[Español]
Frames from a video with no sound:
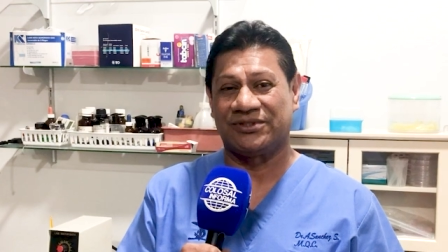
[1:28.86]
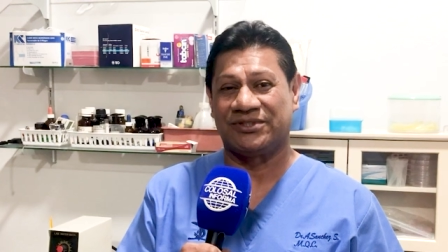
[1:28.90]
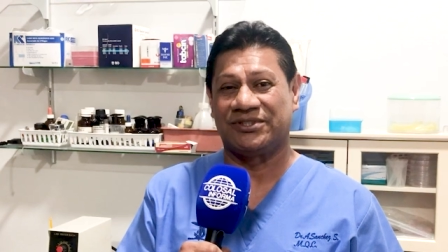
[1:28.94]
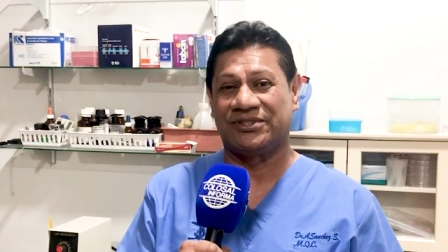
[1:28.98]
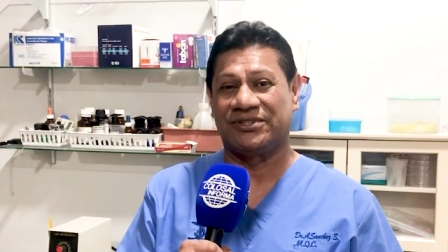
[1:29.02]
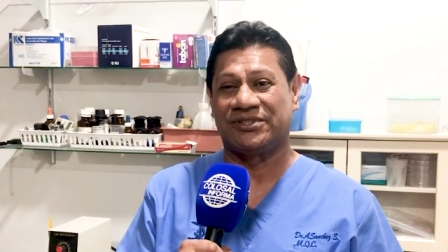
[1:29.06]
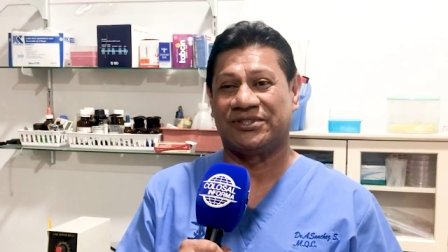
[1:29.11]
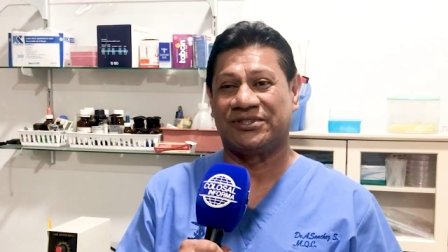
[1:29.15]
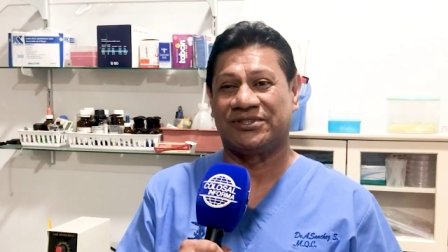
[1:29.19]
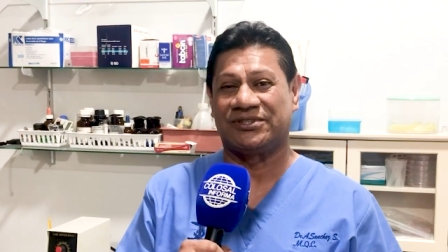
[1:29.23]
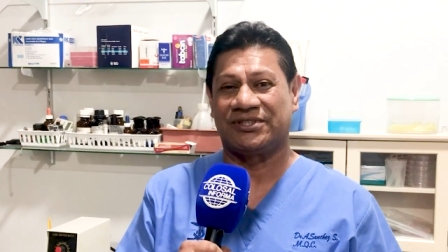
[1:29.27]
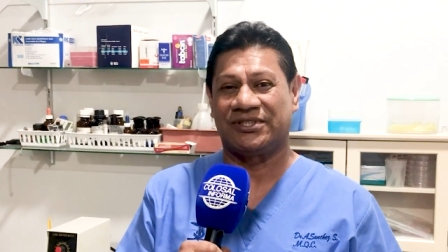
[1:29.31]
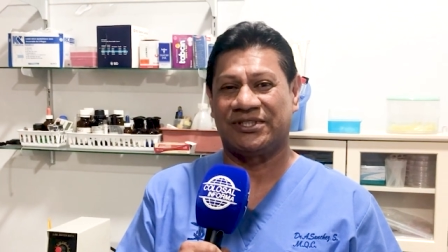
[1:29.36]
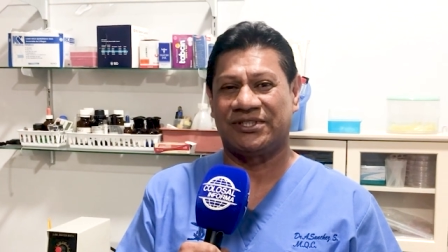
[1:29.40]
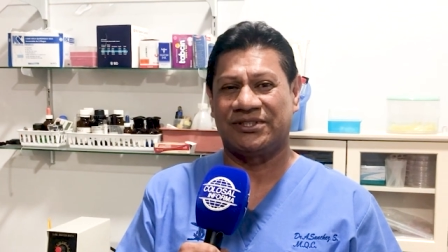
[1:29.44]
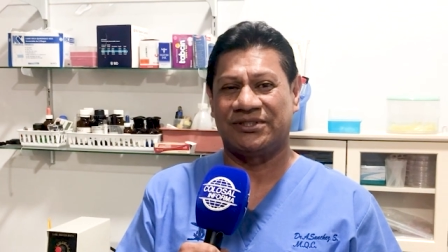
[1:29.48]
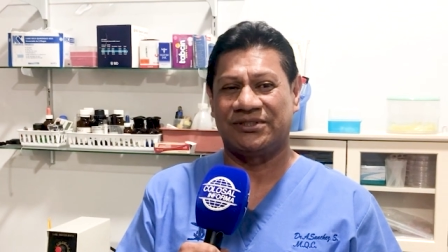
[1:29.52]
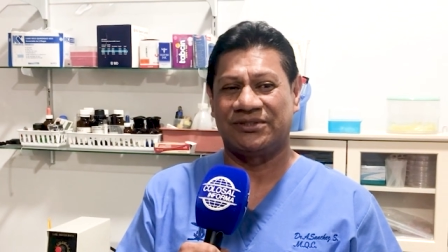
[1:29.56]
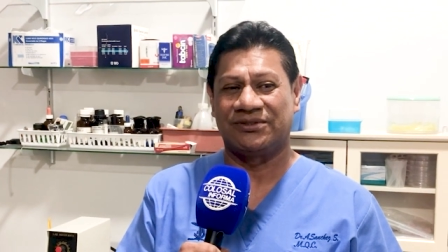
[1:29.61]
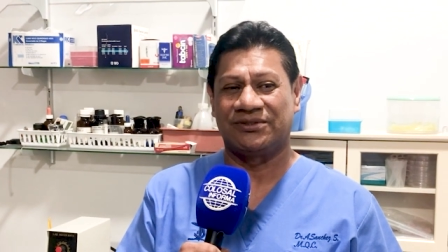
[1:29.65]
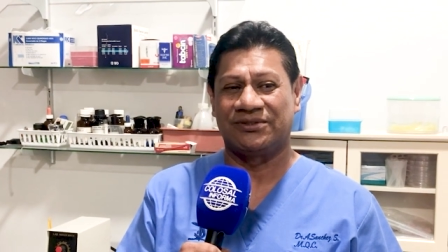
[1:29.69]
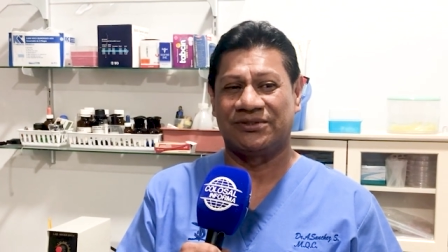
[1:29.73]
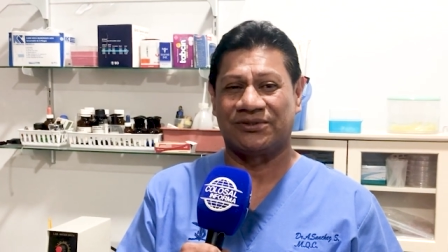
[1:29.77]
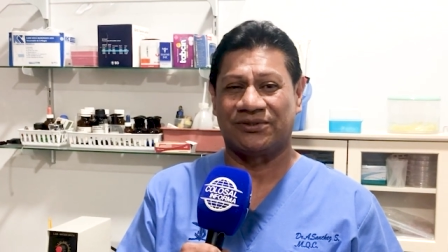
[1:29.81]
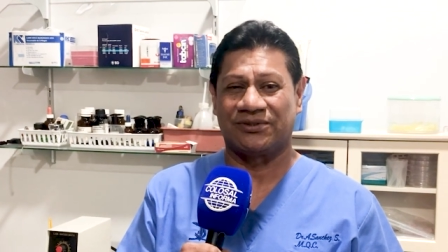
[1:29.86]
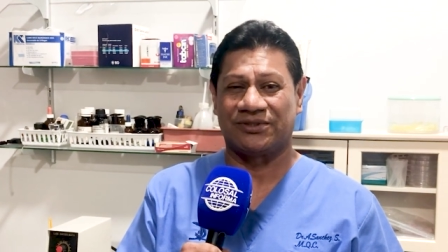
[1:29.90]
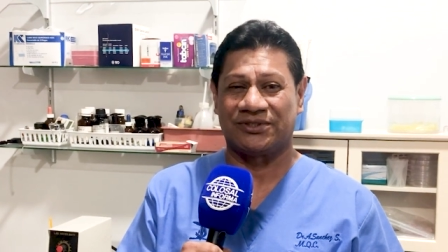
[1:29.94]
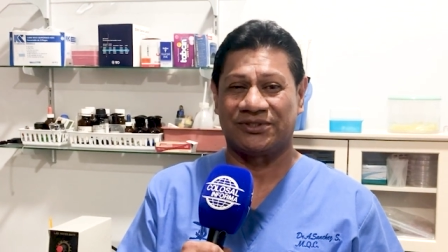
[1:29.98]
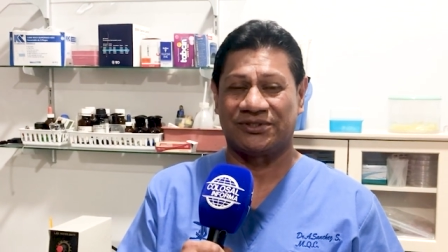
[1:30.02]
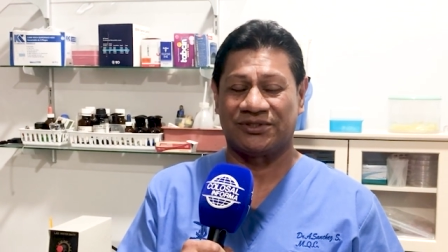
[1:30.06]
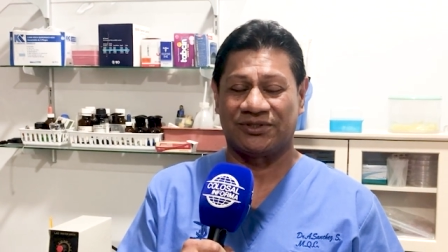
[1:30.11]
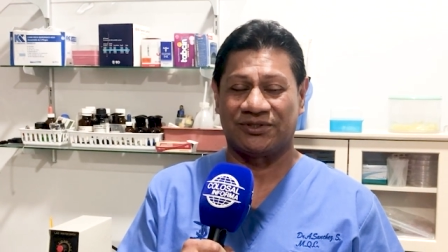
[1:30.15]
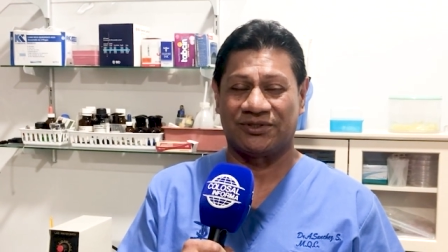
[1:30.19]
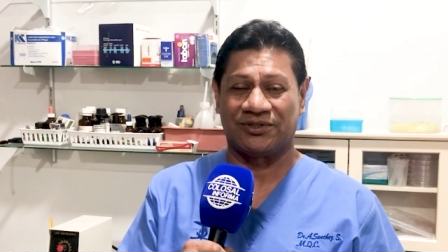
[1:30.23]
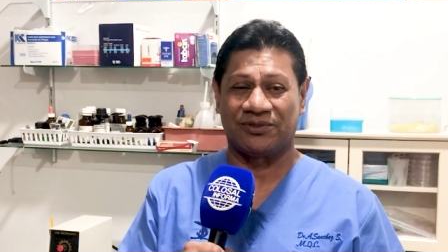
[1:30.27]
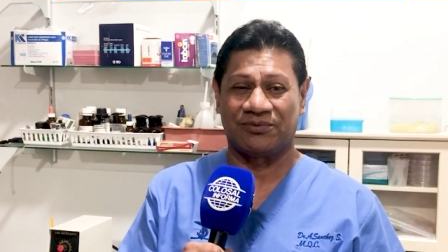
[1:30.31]
triglicérido,
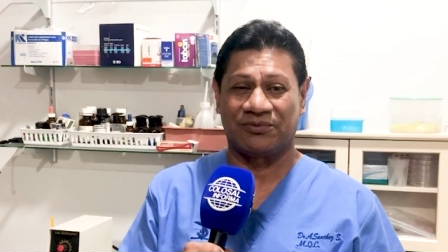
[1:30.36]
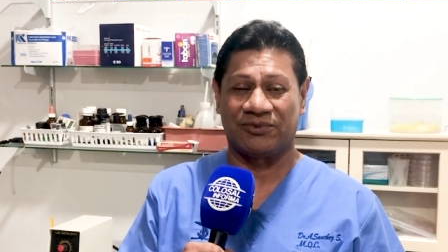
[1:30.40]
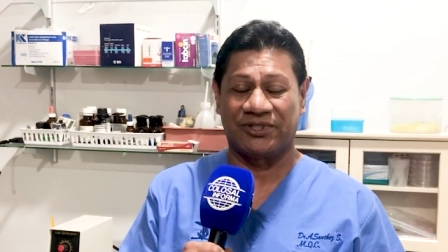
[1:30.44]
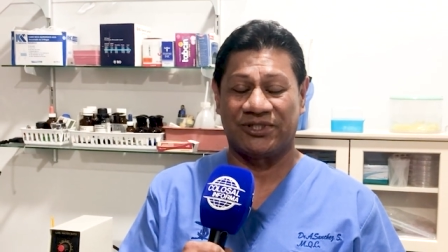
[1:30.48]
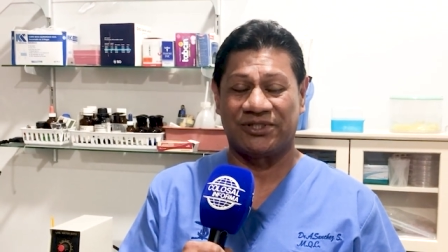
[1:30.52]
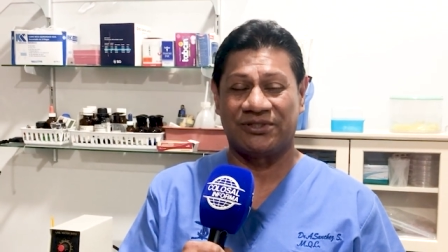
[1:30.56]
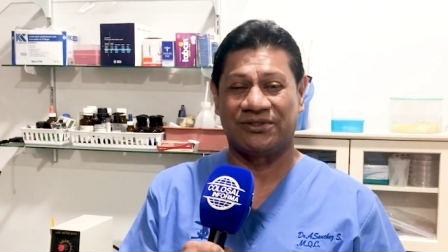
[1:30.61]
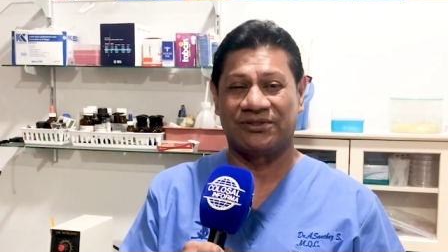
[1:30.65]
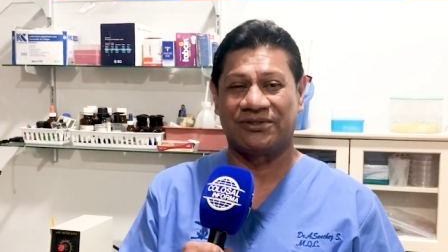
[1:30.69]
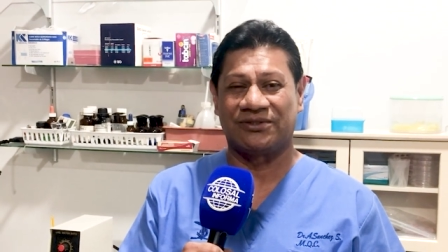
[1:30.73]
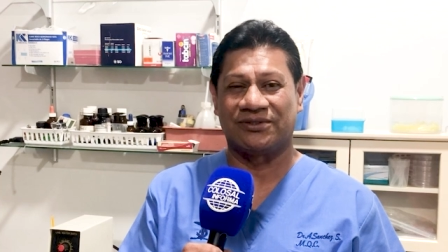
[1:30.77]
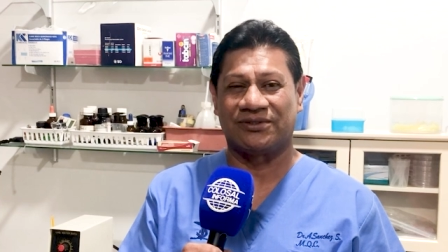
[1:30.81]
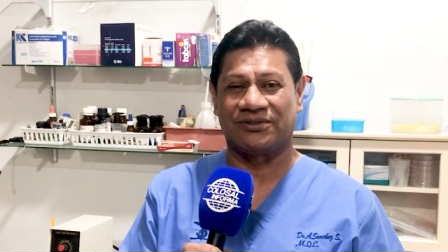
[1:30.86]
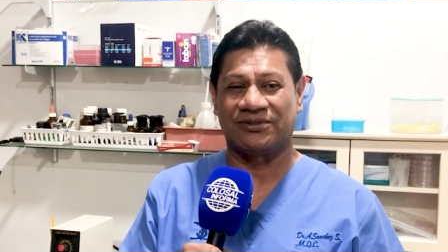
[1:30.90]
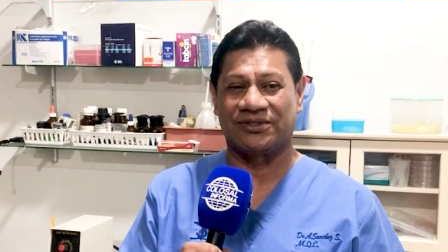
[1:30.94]
colesterol bueno,